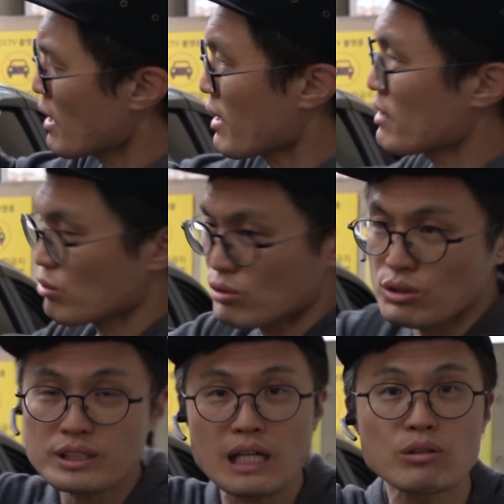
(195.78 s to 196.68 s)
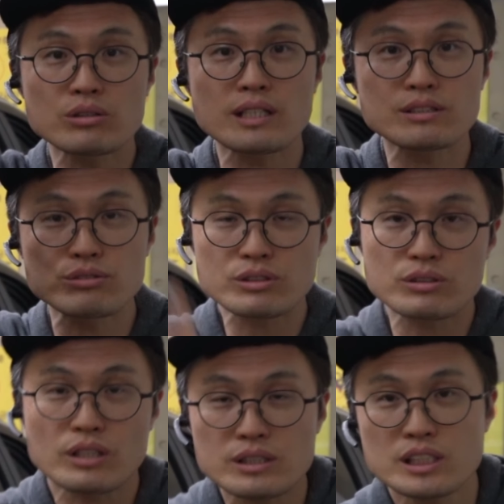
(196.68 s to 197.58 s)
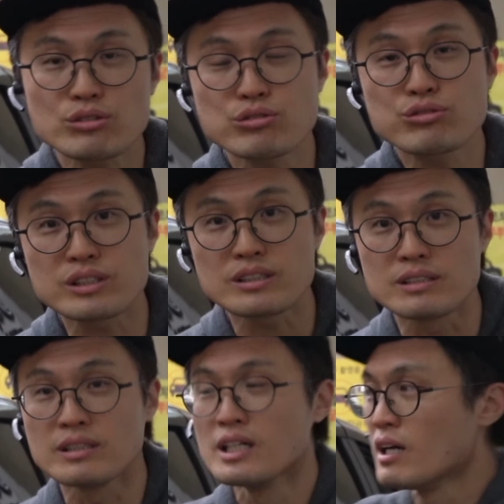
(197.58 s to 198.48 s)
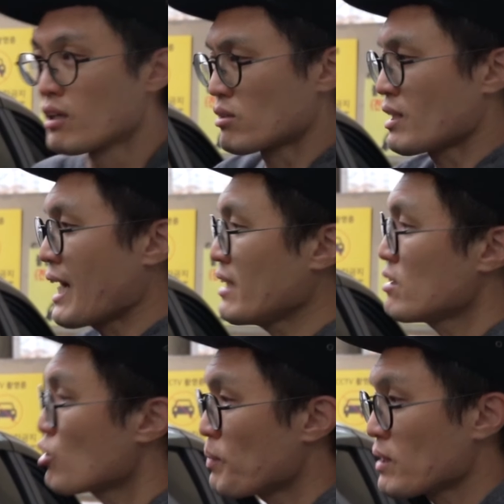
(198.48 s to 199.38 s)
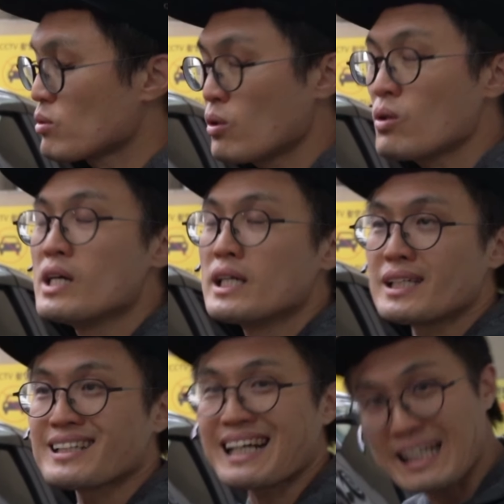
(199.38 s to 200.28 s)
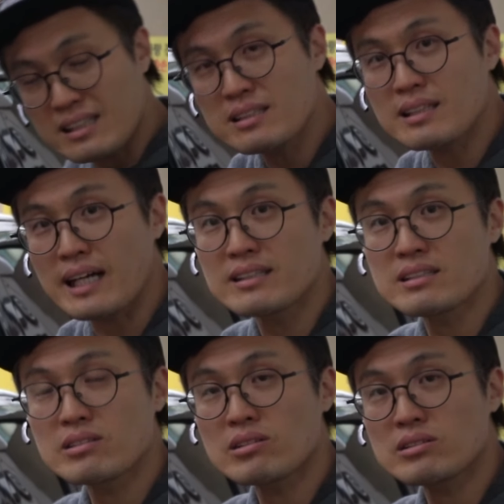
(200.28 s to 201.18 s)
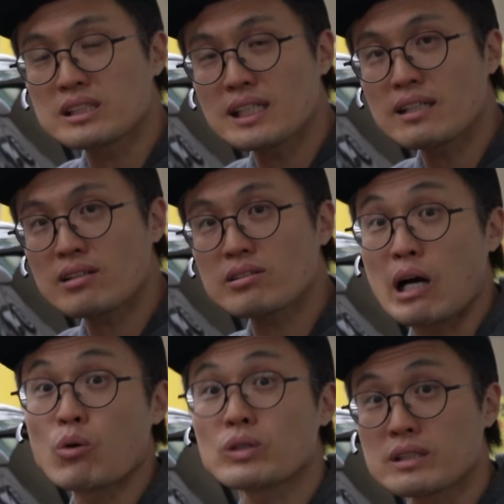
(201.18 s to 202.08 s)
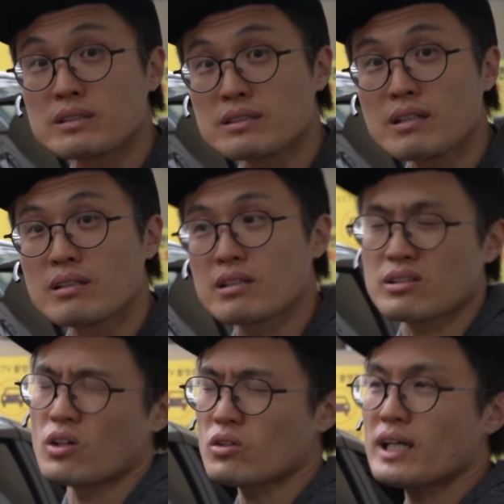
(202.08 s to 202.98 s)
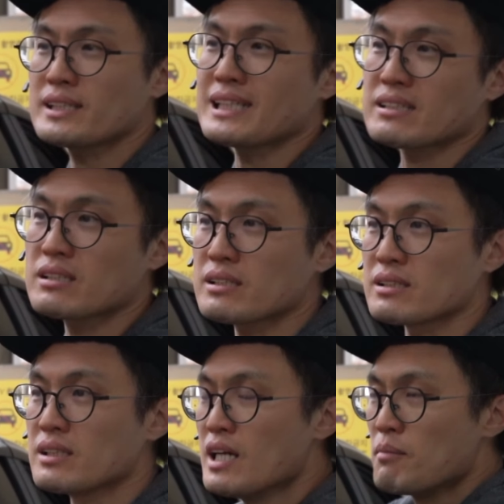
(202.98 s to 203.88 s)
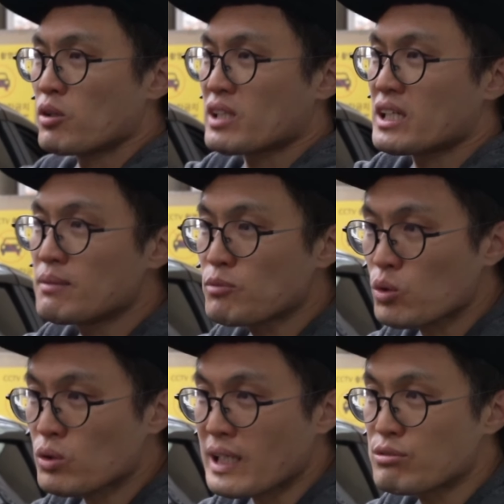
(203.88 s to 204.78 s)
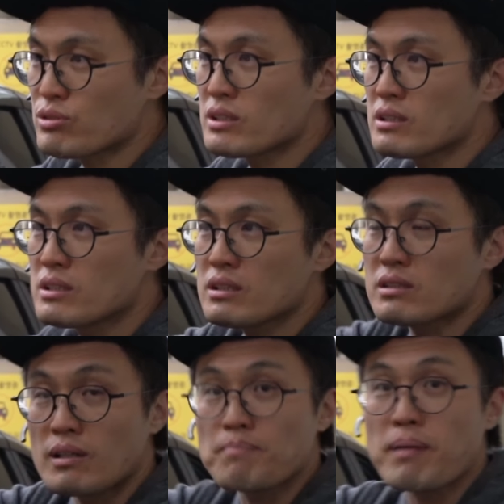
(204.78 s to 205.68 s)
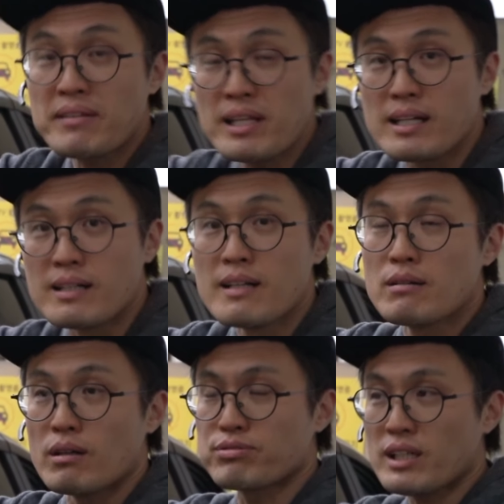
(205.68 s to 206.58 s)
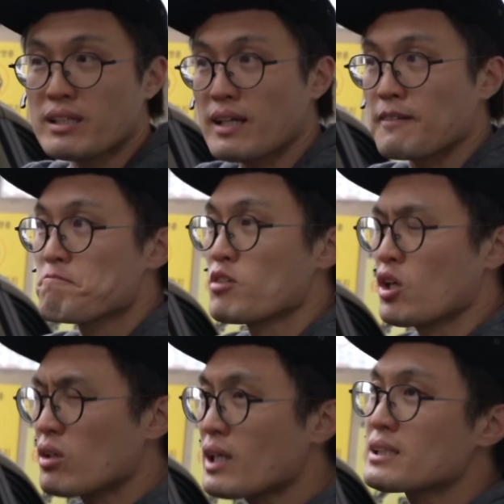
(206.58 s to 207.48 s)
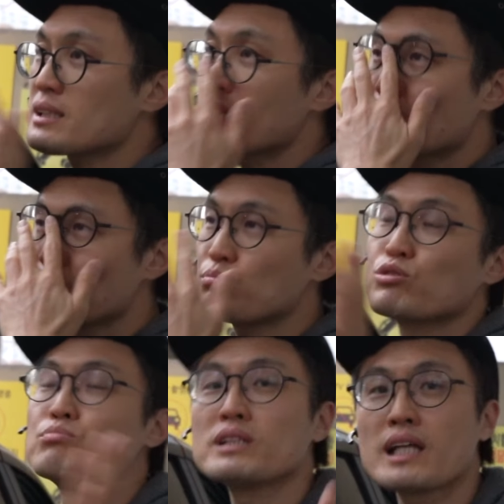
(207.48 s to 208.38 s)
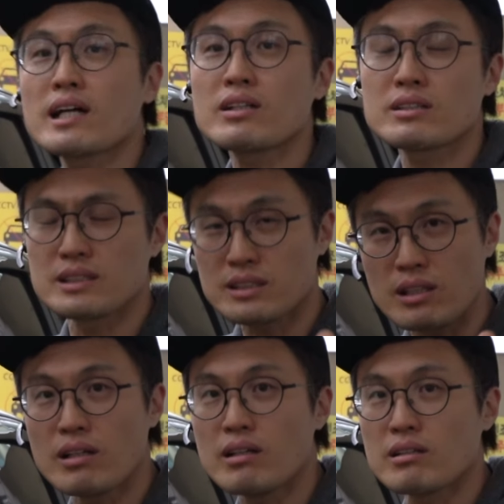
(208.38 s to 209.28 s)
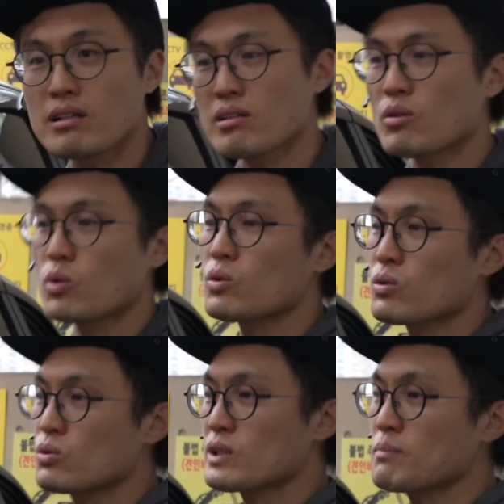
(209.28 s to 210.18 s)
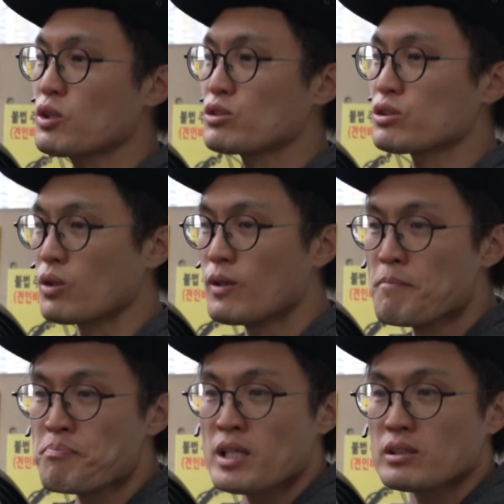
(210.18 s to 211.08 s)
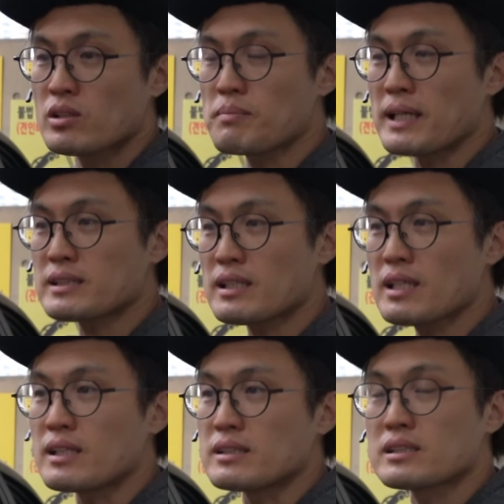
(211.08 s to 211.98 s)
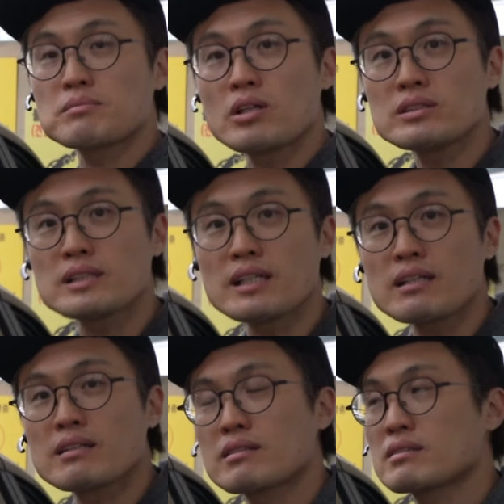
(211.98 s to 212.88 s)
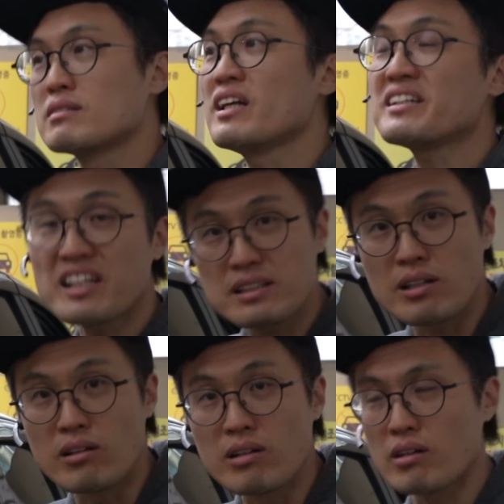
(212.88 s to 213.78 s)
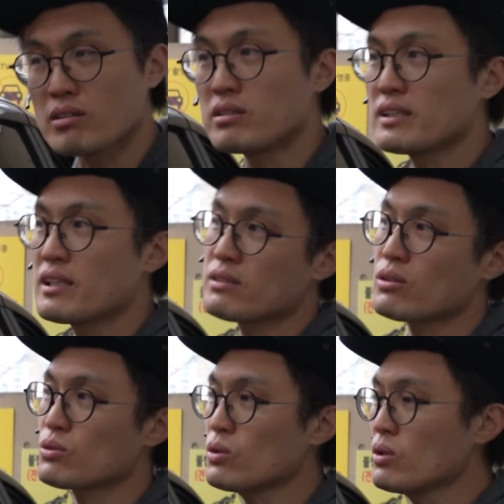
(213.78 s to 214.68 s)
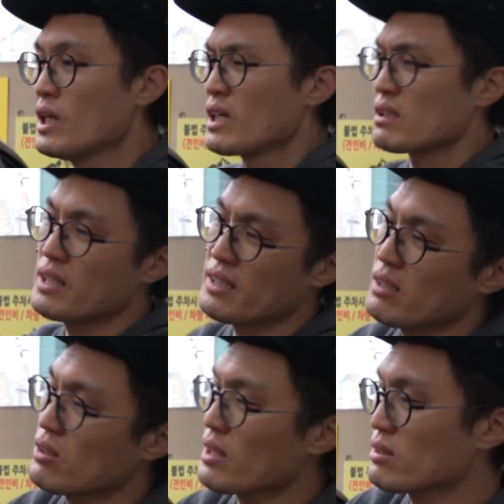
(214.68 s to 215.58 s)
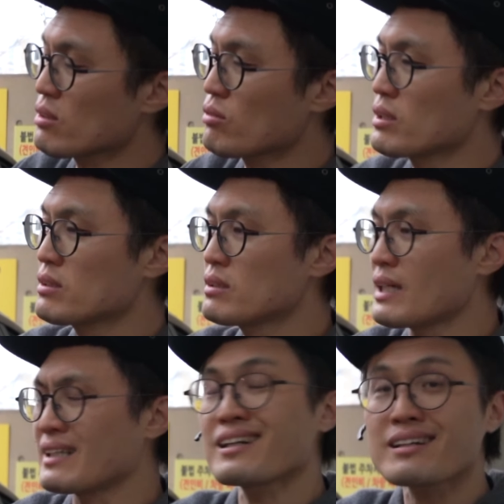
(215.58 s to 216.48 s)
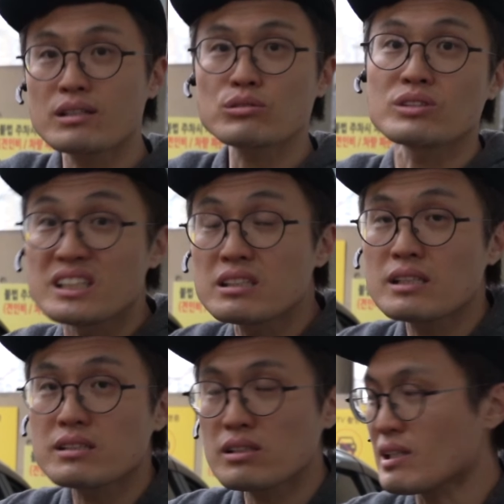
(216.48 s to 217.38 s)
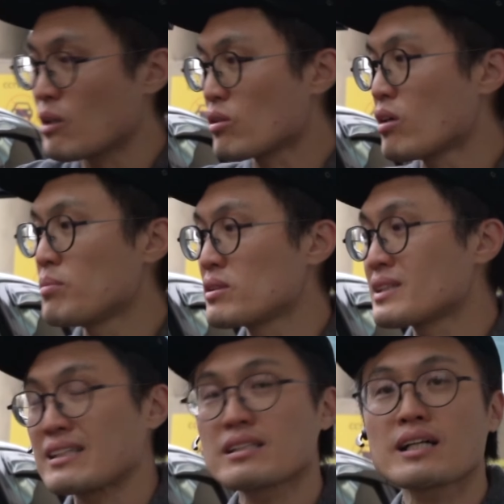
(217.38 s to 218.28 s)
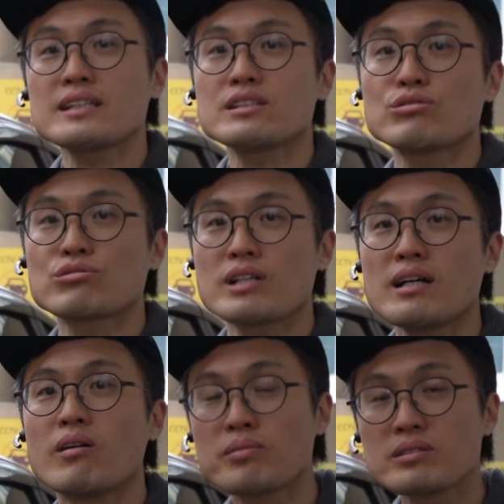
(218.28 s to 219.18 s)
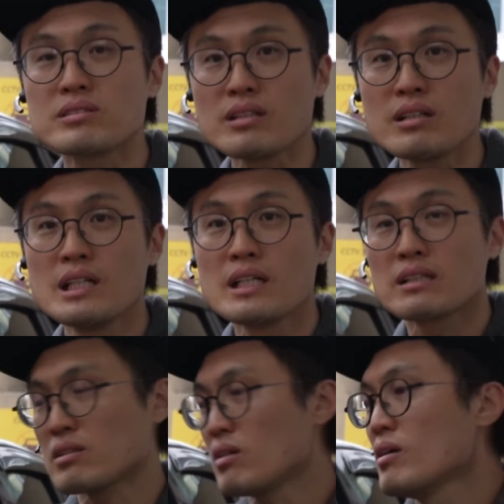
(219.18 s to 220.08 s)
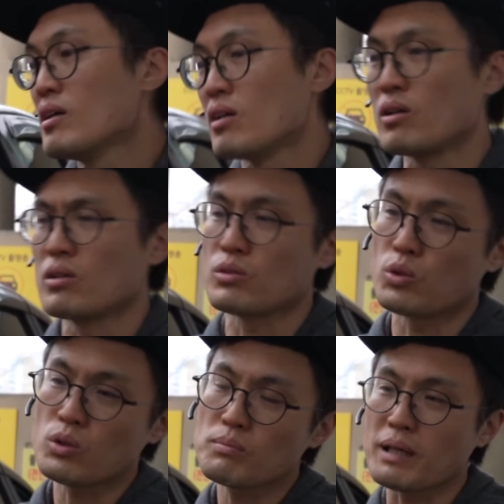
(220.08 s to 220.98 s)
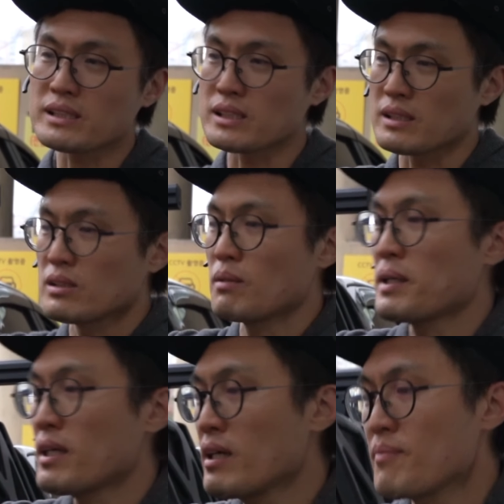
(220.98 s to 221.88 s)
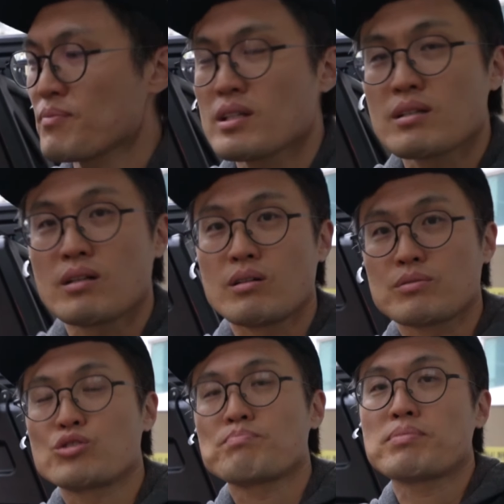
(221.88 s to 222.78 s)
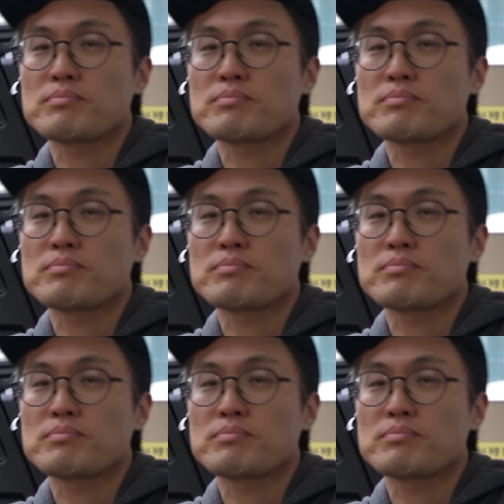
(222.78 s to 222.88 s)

해가지고 샤워도 하실 수 있고 이렇게 씻을 수 있는 어, 그런 하이드로팟도 이 같은 라이트너 디자인에서 나오고 있거든요 그래서 여러 가지 악세사리 뭐 기름통도 달 수 있는 그런 판넬 어, 브라켓 여러 가지가 준비되어 있어요 그래서 그런 것도 참고해 주시고 저희 매장에 지금 현재 글래디에이터 어, 글래디에이터도 글래디에이터 같은 경우에는 안타깝게도 리트렉스에서 나오는 커버를 장착하실 수가 없거든요 그래서 이런 어, 방식 옆에 어, 뒤,